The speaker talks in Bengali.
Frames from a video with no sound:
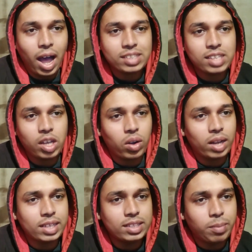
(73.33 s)
আশা
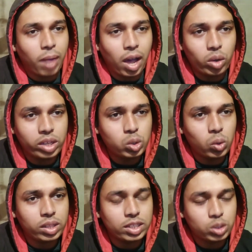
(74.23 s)
করা যায় যে ভালো কিছু
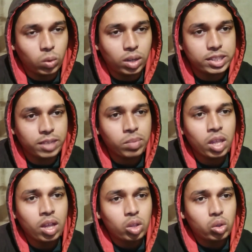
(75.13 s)
হতে চলেছে
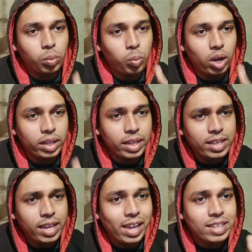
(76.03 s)
তো বলে
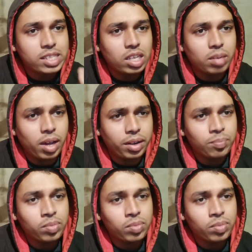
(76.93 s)
দেই এই সিনেমার